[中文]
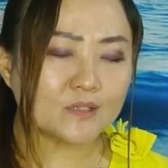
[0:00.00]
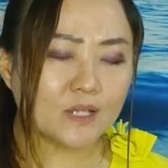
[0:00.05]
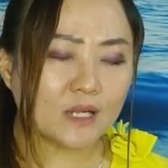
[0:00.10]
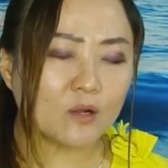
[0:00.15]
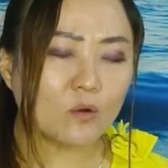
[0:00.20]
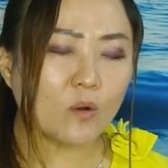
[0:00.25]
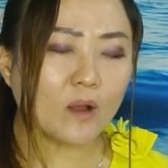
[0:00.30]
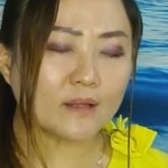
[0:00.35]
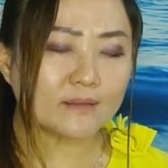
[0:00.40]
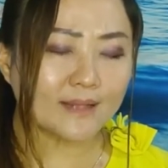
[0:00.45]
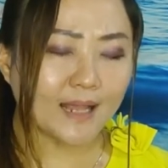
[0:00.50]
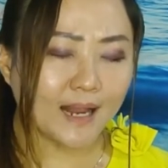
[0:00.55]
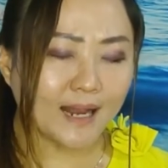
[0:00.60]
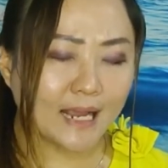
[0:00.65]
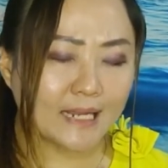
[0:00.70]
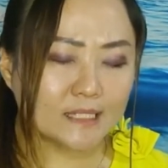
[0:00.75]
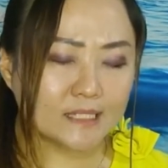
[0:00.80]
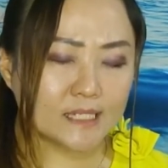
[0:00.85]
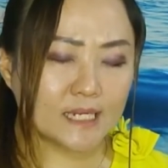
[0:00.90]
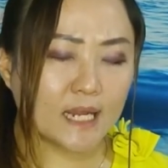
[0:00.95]
让神的话带
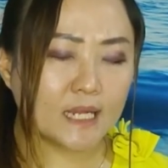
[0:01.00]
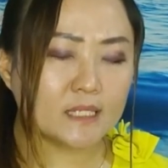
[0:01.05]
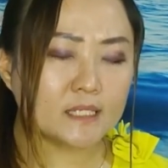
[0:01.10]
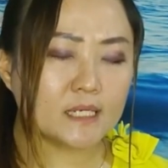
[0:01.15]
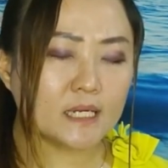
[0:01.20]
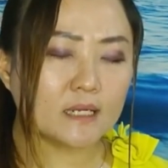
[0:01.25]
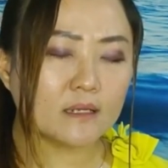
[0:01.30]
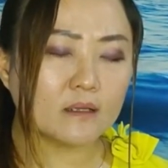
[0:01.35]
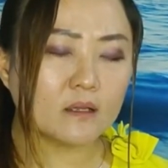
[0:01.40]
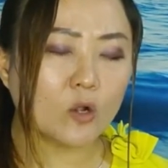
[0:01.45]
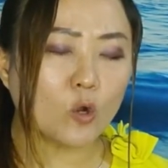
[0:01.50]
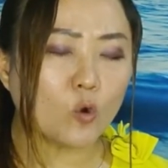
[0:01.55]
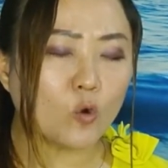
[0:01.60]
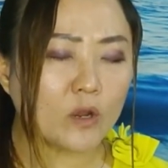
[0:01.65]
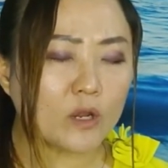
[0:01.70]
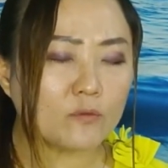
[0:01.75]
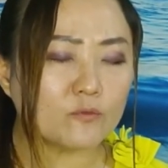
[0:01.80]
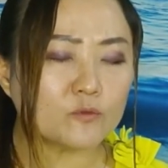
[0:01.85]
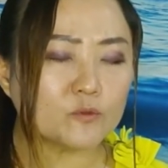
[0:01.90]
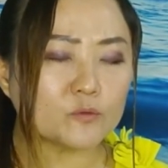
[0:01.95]
来洁净
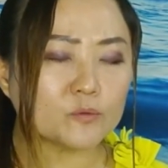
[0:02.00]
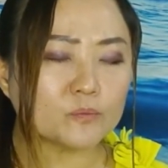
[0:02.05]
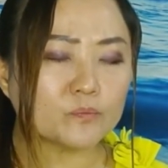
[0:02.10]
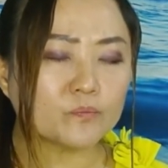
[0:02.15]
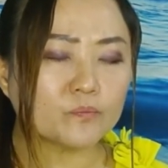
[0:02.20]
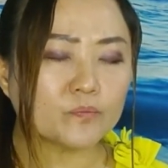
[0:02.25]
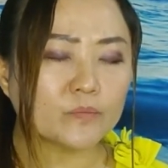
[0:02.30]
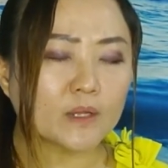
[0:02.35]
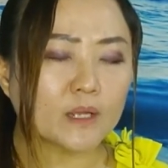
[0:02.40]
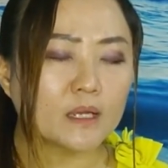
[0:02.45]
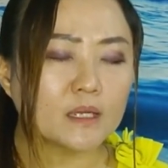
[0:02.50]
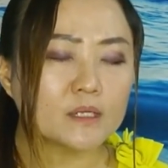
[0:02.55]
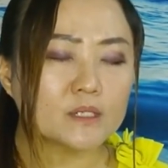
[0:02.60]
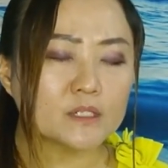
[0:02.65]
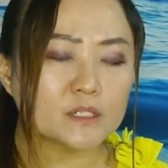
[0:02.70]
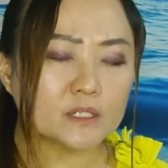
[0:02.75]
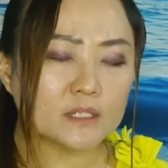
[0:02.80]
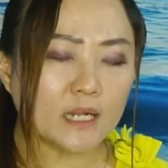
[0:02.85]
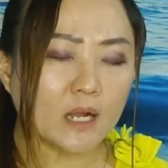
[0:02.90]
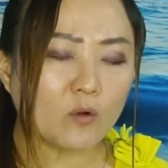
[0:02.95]
恢复，
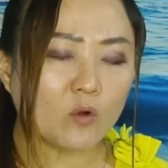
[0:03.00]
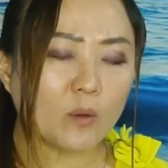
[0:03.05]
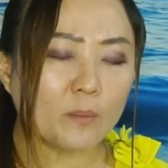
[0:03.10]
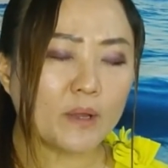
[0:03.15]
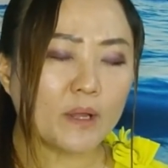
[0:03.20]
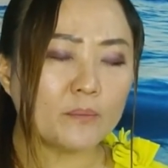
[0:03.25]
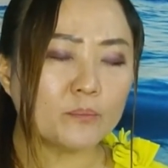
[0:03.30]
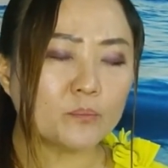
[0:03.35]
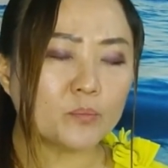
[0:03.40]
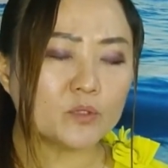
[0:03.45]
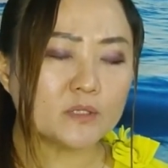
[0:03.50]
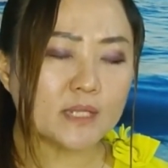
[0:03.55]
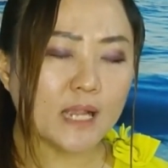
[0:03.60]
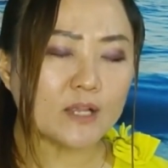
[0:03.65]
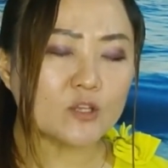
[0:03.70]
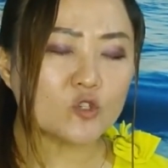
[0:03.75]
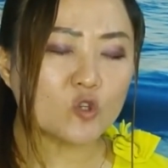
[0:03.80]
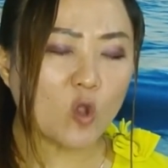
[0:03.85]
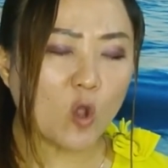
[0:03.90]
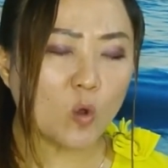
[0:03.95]
使到我们不
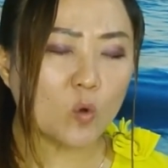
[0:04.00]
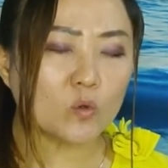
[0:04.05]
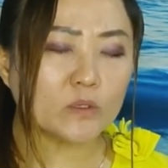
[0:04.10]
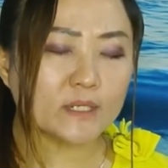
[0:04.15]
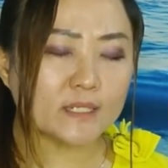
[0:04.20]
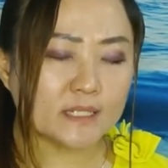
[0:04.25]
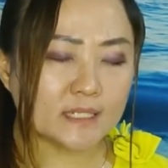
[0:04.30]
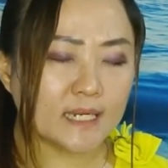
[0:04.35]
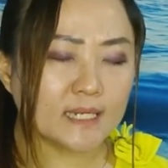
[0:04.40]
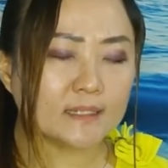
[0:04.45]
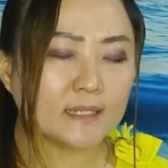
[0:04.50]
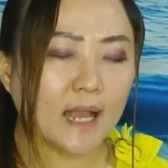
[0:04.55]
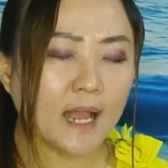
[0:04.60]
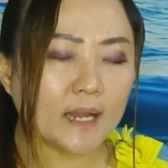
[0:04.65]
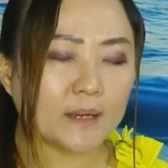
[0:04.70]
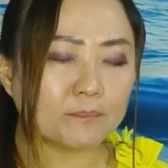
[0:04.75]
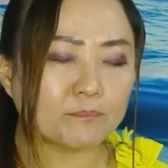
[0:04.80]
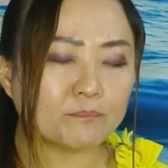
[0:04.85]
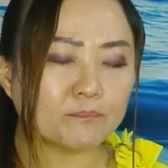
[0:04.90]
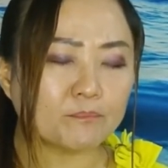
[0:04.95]
再错误的心
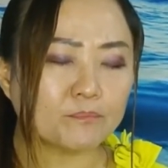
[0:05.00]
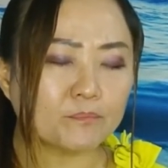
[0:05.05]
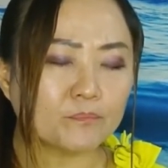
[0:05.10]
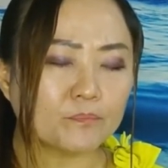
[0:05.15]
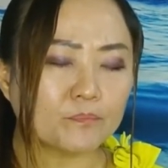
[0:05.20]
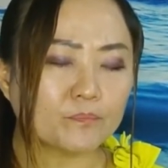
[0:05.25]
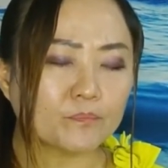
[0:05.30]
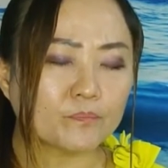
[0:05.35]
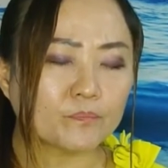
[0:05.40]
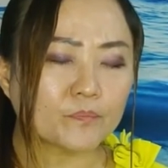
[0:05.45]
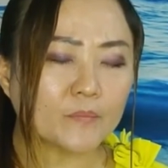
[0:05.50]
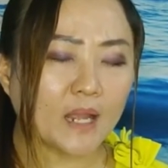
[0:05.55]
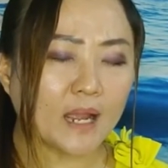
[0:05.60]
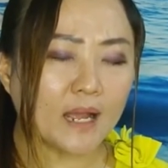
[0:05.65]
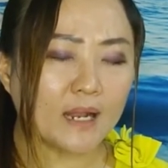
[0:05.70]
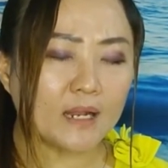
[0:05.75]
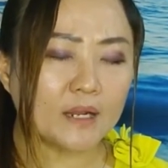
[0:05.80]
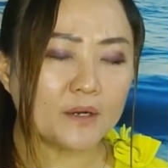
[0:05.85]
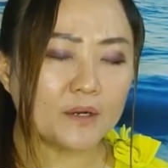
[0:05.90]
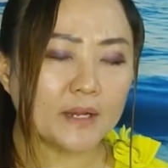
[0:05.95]
态。
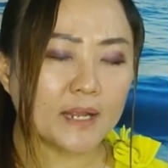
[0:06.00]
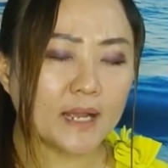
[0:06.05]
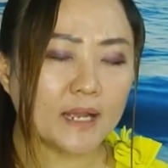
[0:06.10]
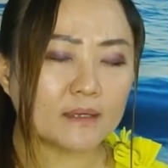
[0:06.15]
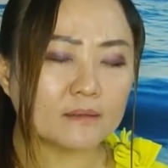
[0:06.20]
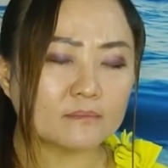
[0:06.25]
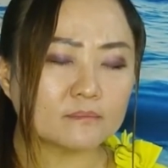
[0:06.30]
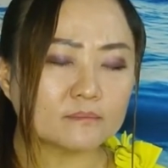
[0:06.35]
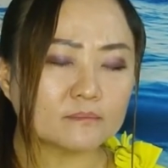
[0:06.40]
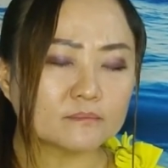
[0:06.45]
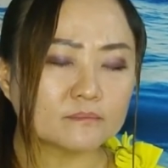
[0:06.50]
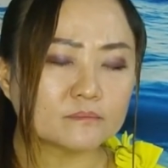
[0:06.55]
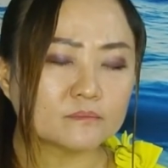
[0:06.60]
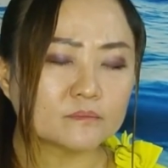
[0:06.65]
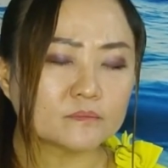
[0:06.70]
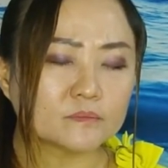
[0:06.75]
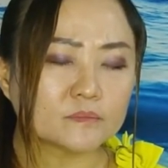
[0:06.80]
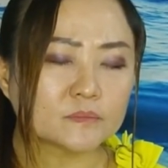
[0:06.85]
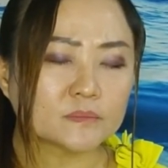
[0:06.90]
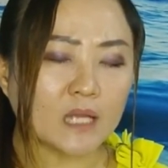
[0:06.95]
哈利路亚！
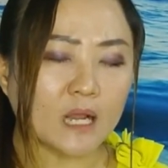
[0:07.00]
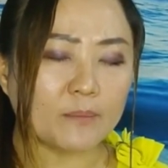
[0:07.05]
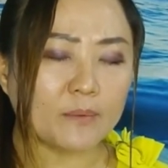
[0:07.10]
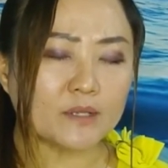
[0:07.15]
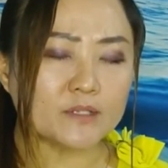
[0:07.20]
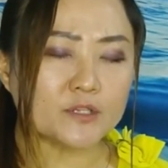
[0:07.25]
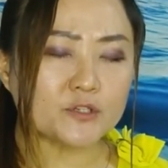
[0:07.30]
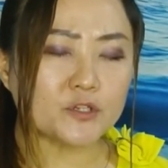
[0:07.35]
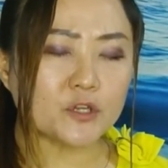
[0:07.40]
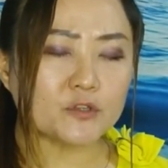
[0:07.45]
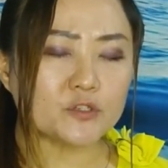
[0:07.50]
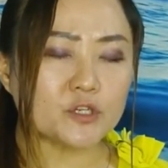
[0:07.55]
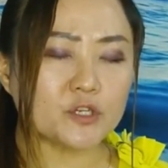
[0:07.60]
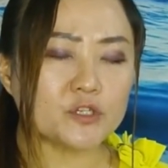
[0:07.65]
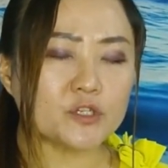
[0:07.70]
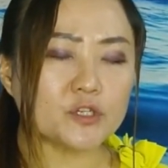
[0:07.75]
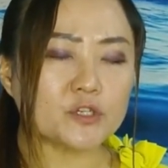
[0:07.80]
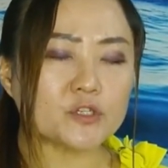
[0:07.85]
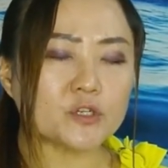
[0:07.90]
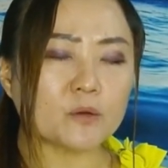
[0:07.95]
好不好？就说
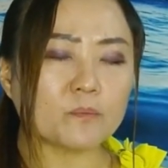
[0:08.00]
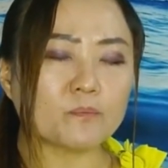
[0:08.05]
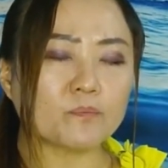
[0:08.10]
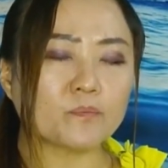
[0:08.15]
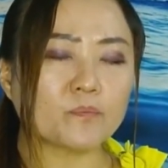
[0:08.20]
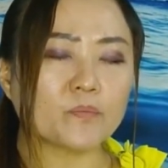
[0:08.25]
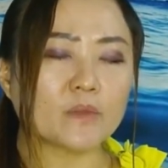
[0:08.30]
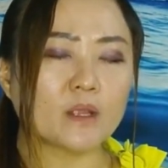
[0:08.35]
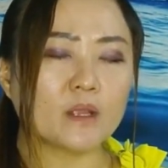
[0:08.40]
举起手。